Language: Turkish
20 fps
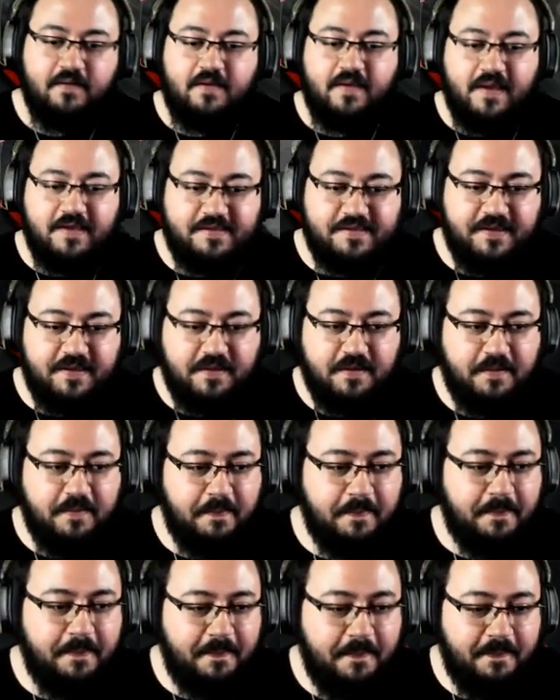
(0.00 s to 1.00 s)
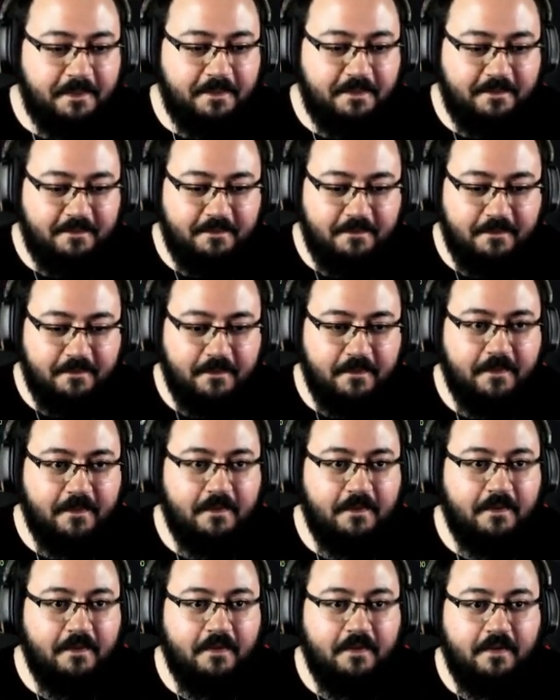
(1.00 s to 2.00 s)
Kestik. Ya bu Efe
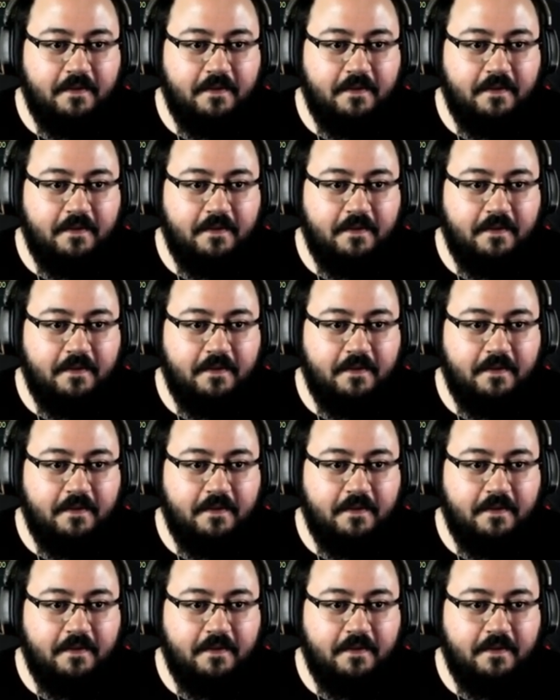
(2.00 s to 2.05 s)
geliyorum.